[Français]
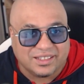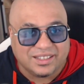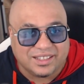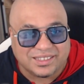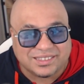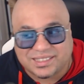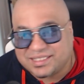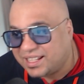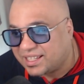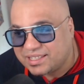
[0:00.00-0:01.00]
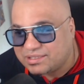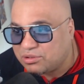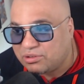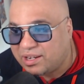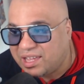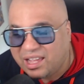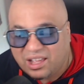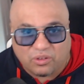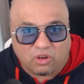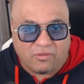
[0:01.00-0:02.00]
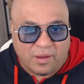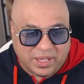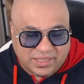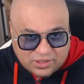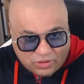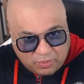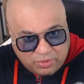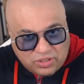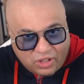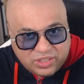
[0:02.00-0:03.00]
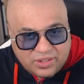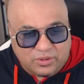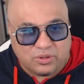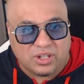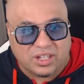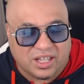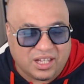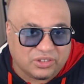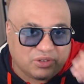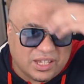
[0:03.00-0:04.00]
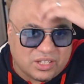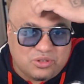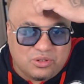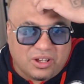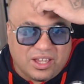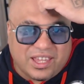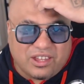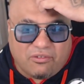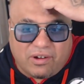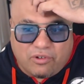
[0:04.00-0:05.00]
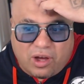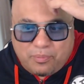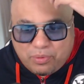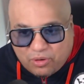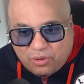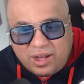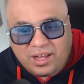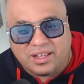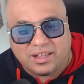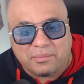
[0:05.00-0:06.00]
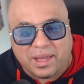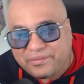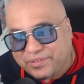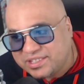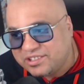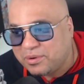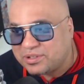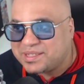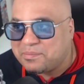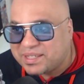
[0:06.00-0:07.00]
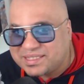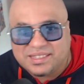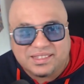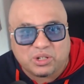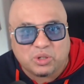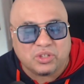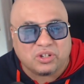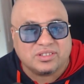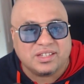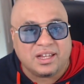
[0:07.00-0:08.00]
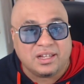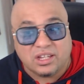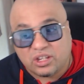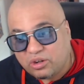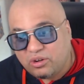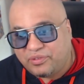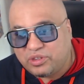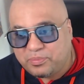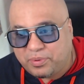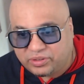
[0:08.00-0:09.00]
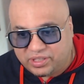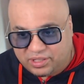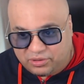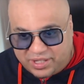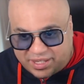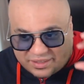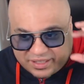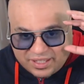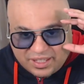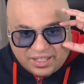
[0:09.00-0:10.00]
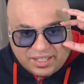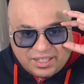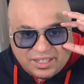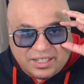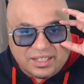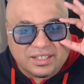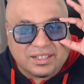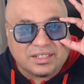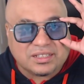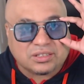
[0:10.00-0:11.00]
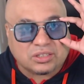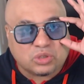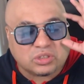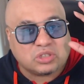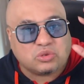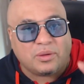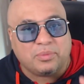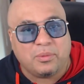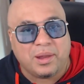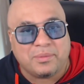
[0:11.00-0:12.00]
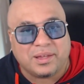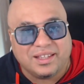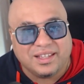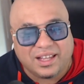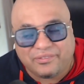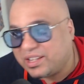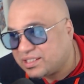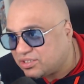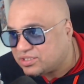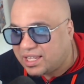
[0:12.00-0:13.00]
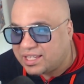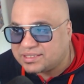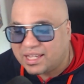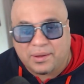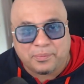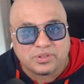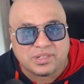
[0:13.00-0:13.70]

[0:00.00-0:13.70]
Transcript: hein? ça c'est la question, voilà. Donc on va partir sur plusieurs niveaux de lecture et on va voir pourquoi. Bah effectivement, c'est pas si déconnant que ça que le fait de porter des lunettes, euh, ça, soit un problème. Enfin que ça, pose un